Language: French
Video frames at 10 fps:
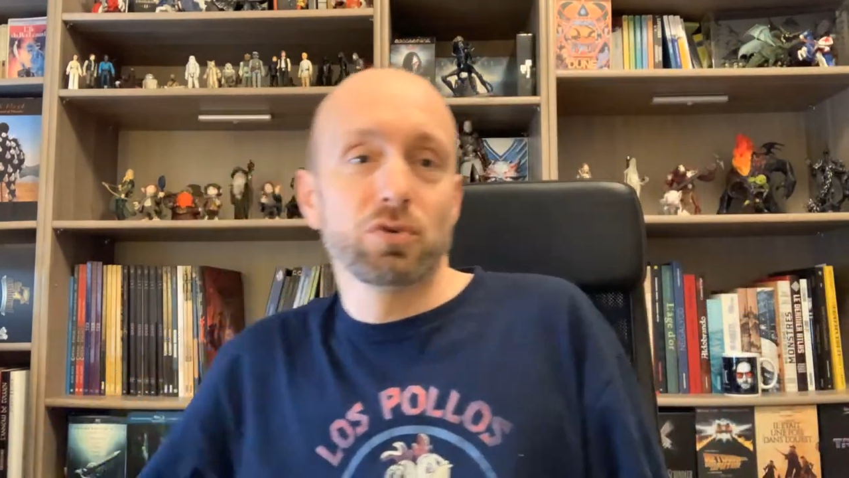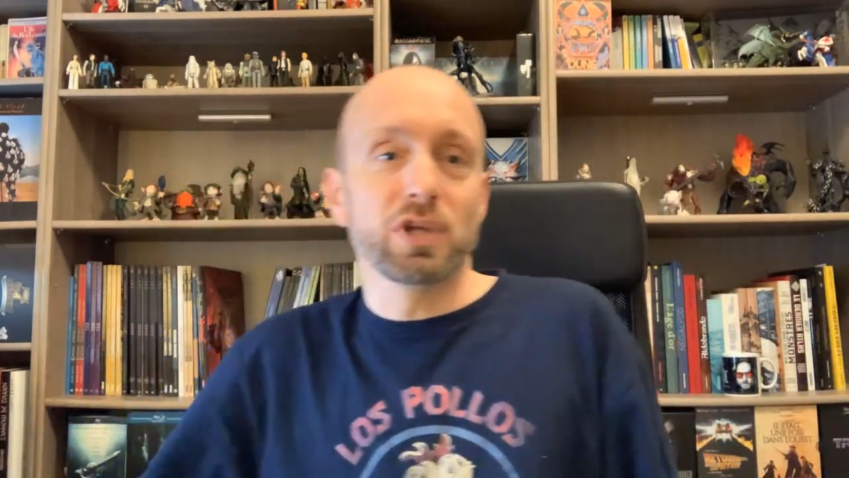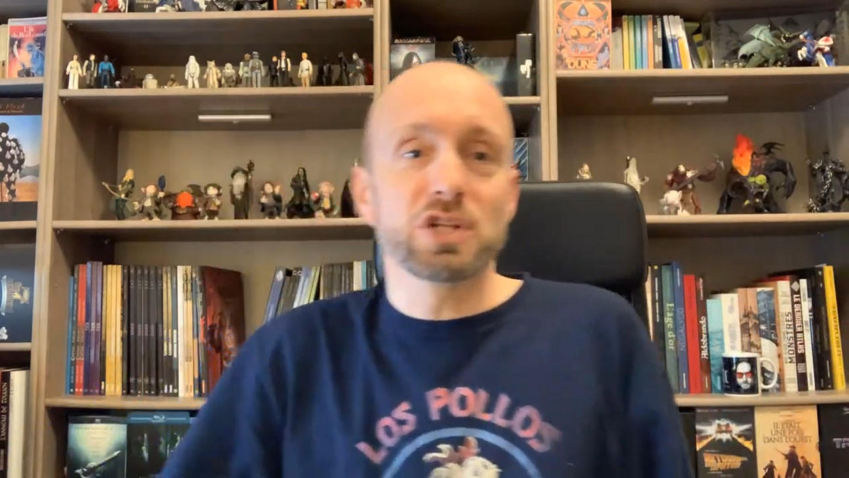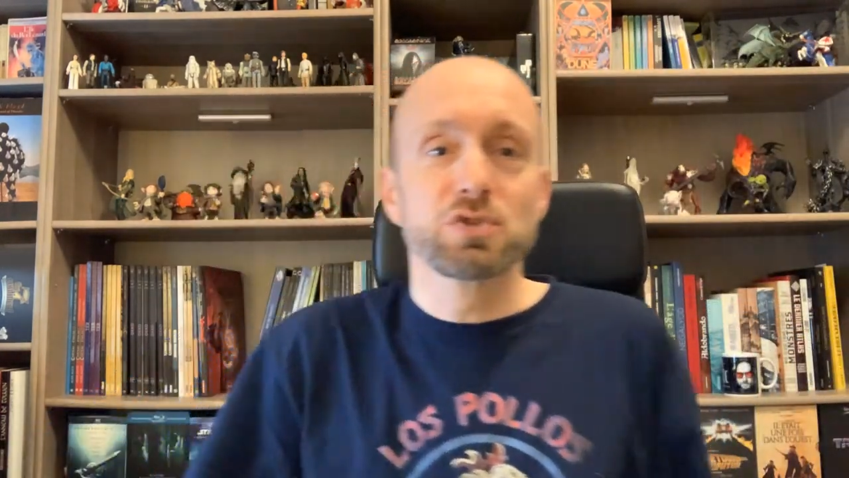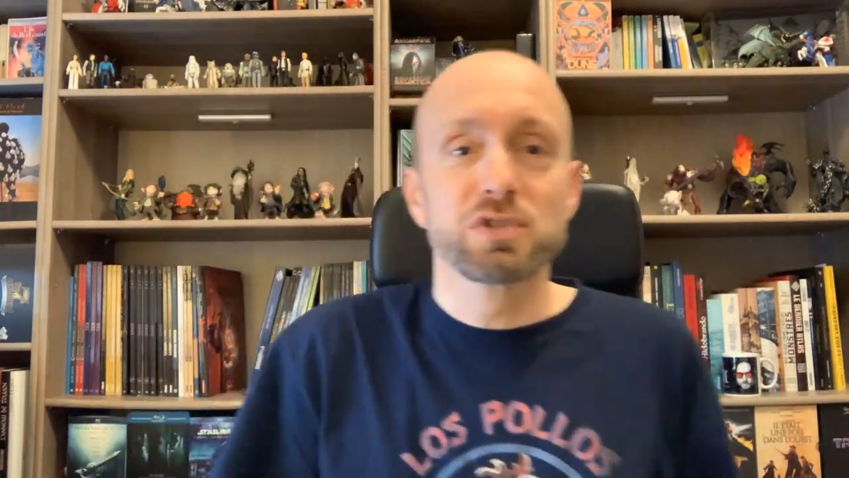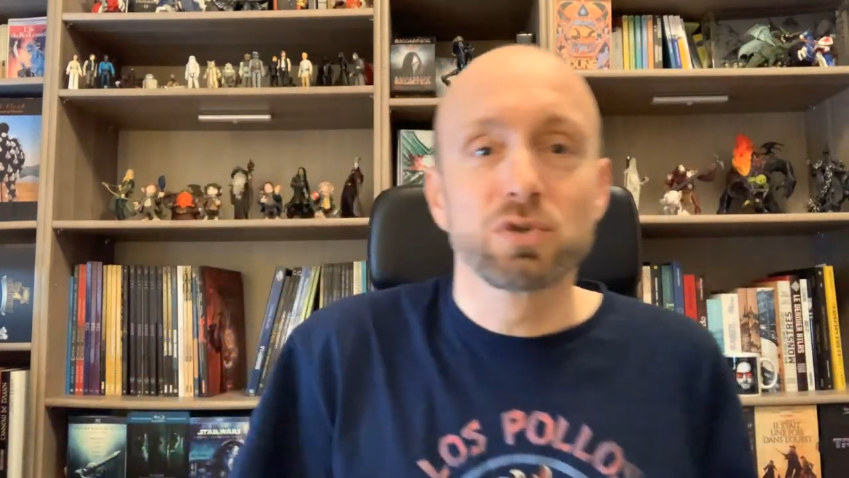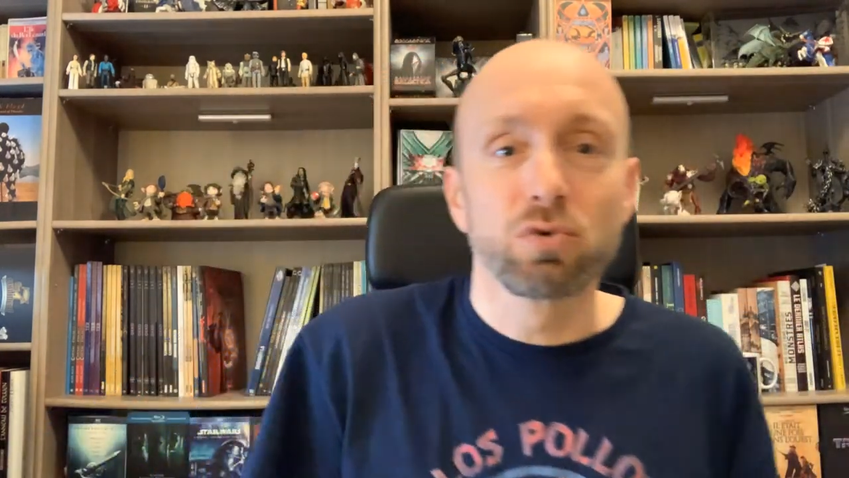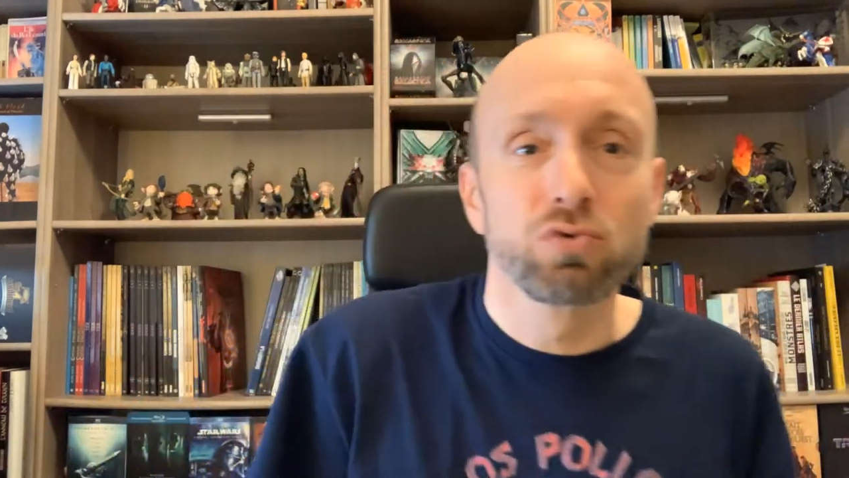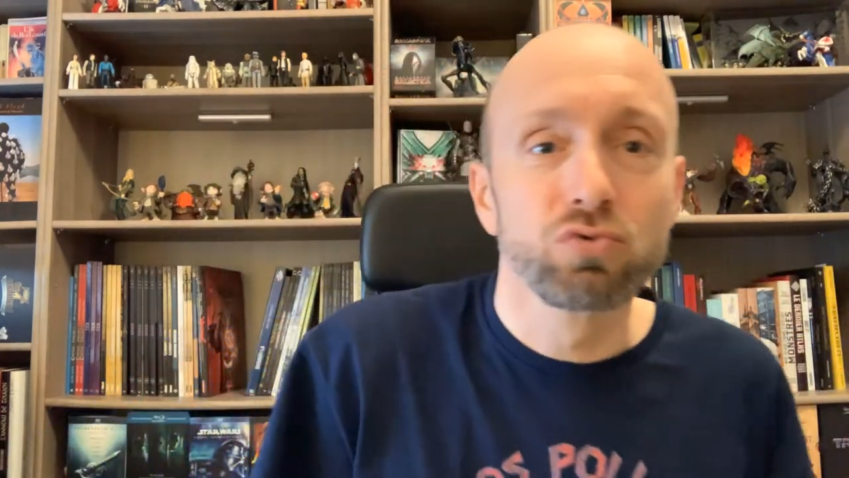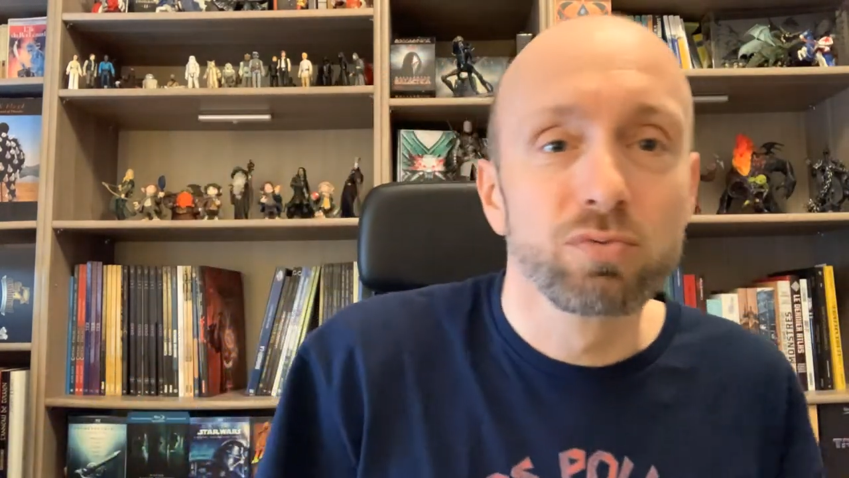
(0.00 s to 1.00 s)
Katsushiro
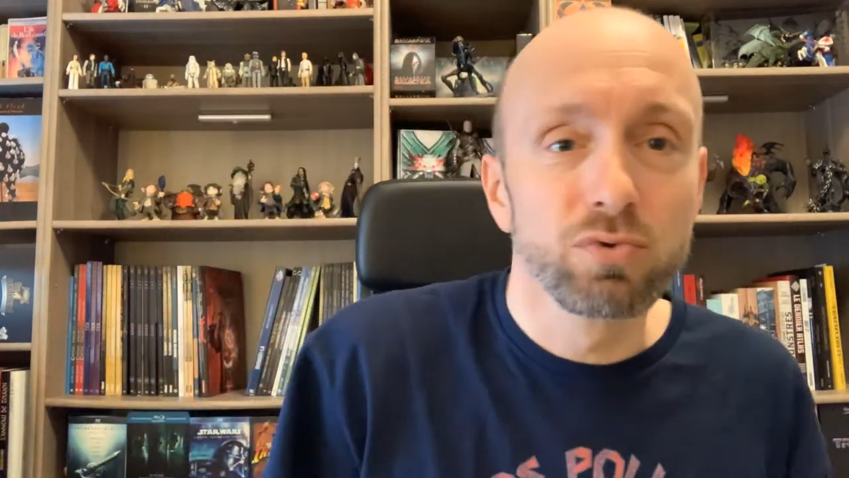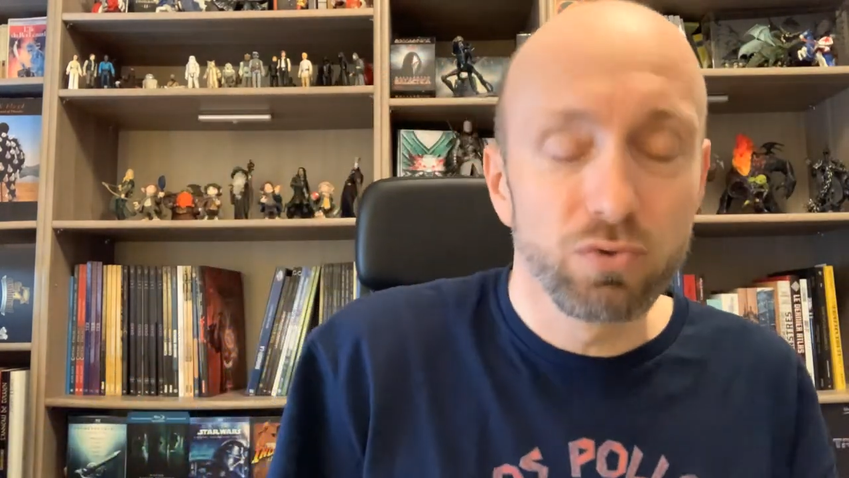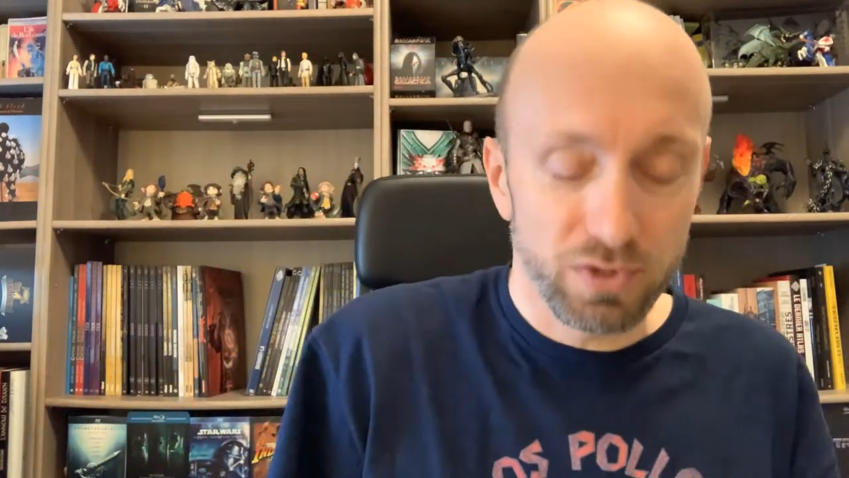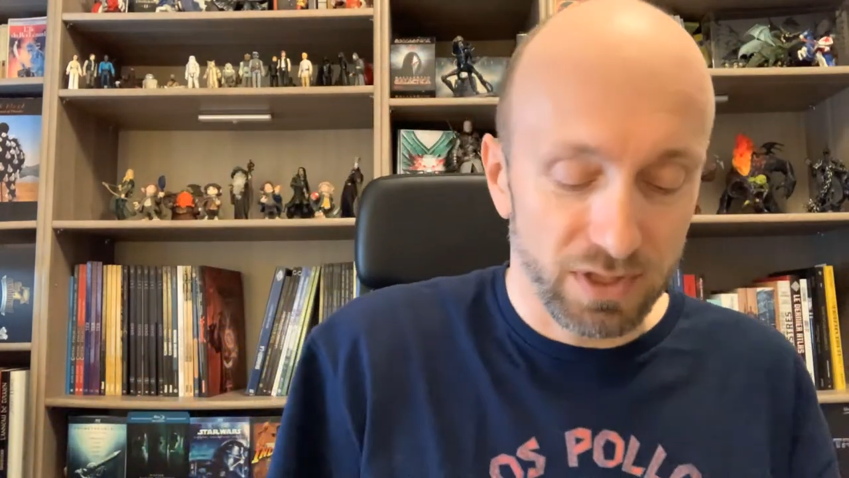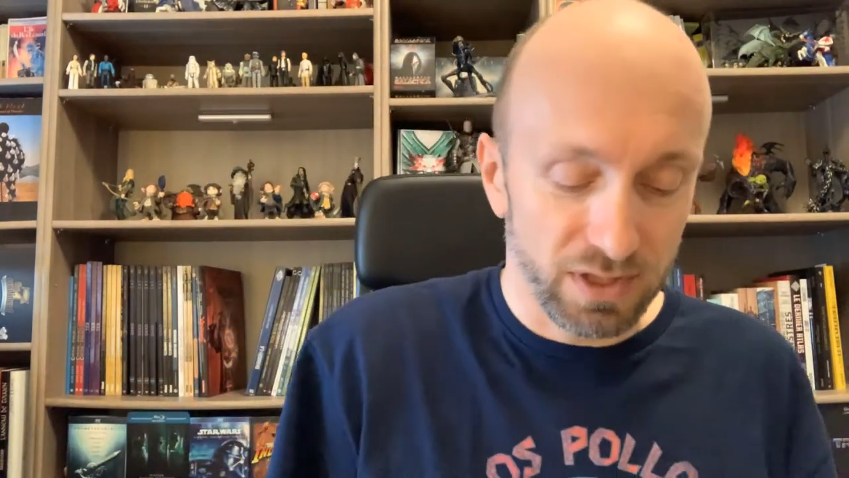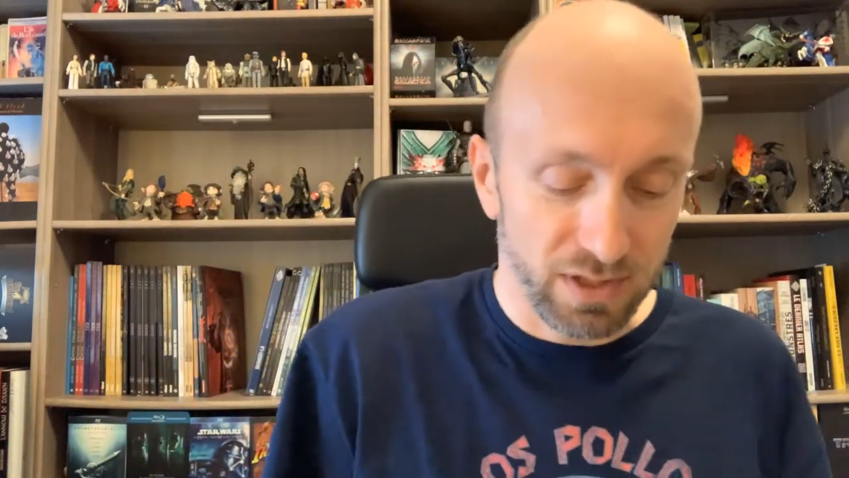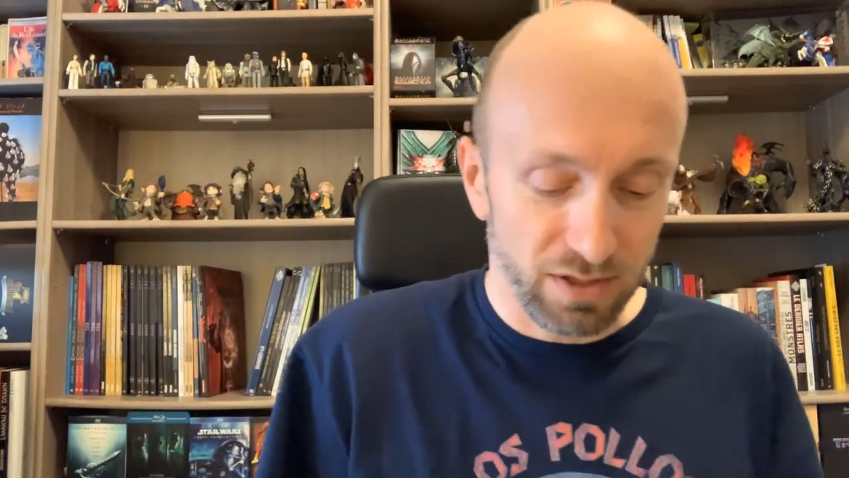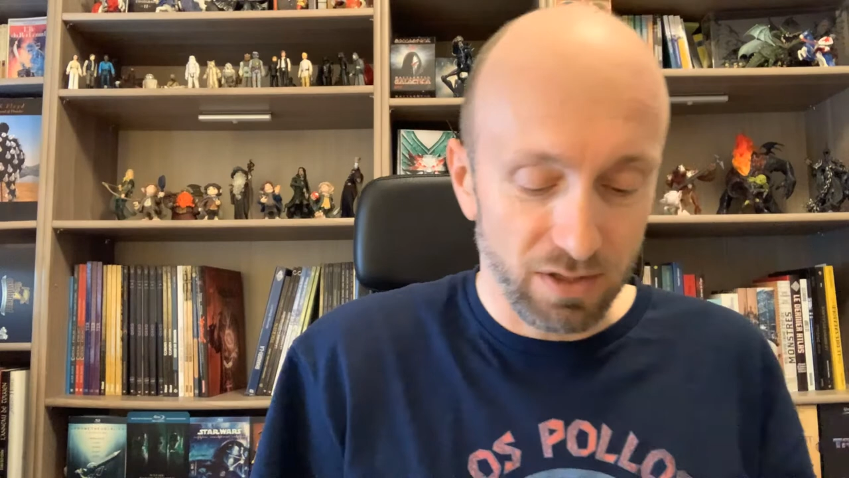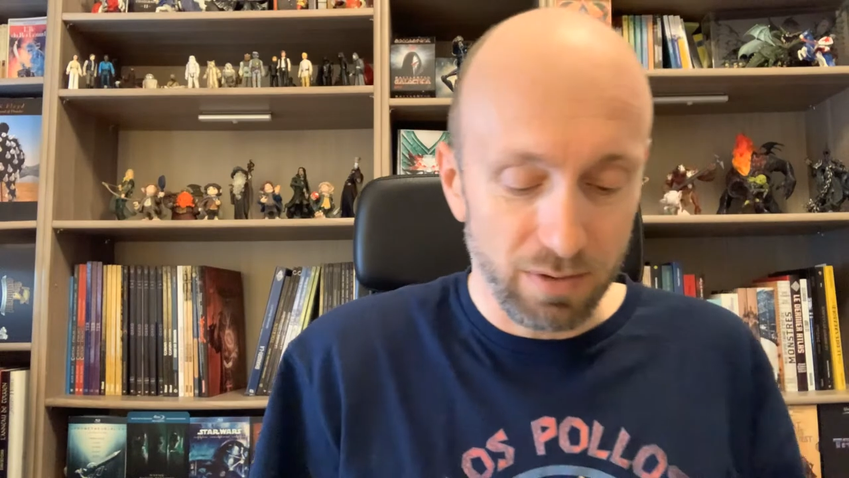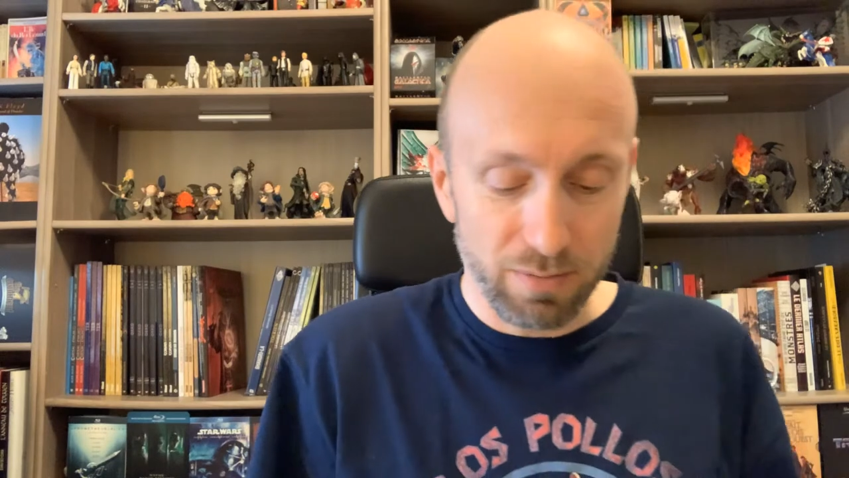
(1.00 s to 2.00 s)
Otomo, qui est
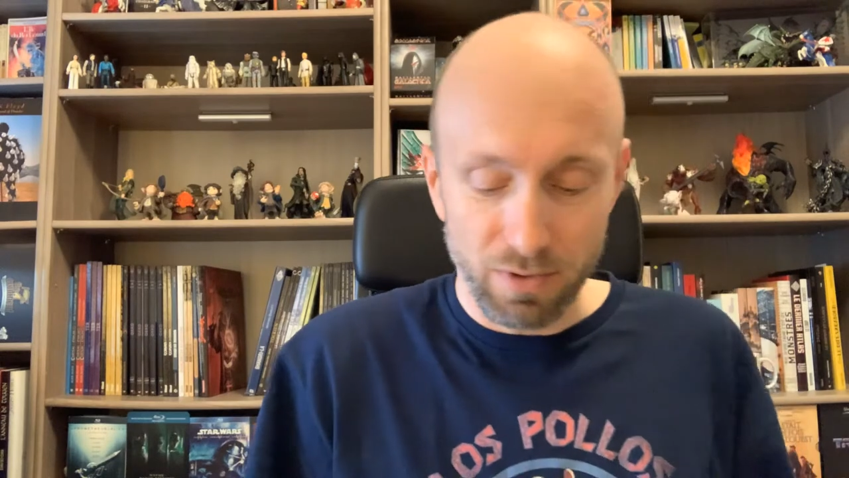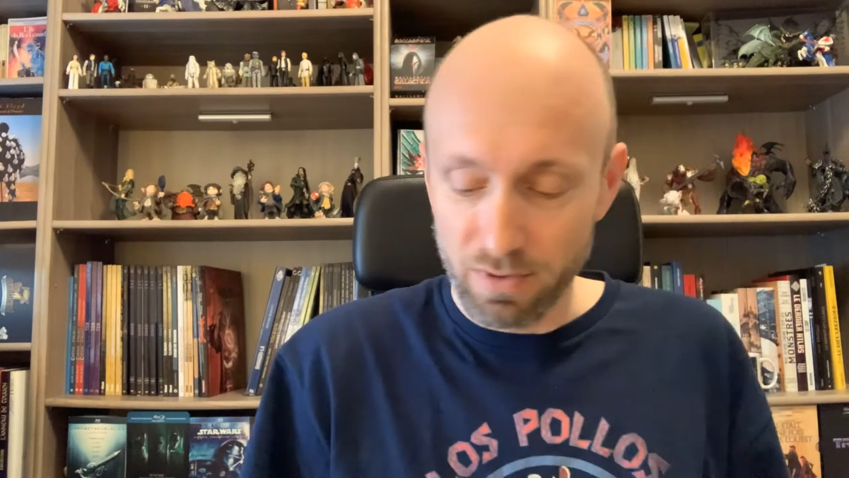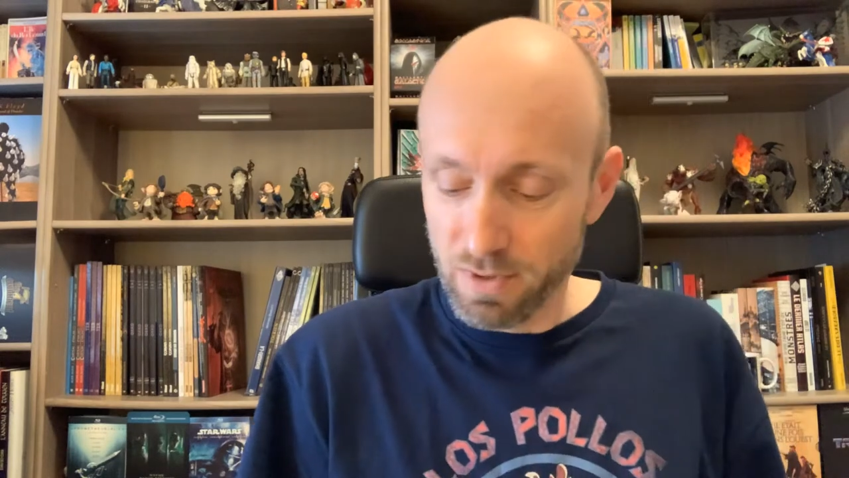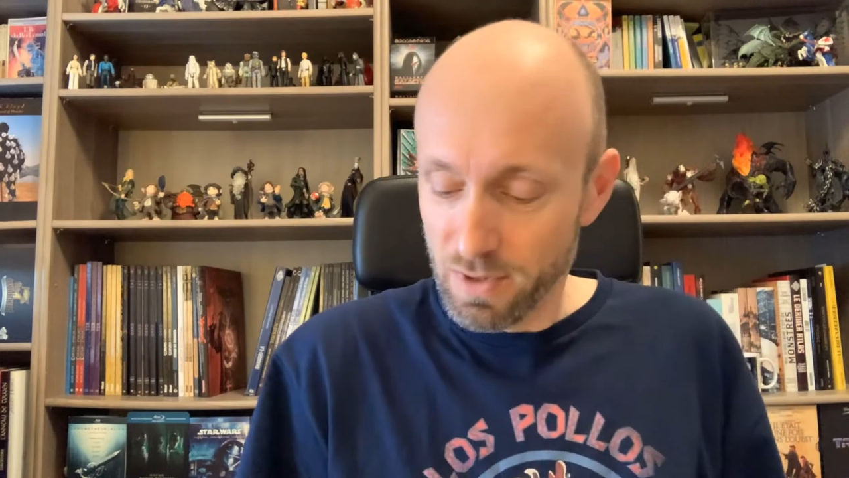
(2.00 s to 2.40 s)
quand même euh,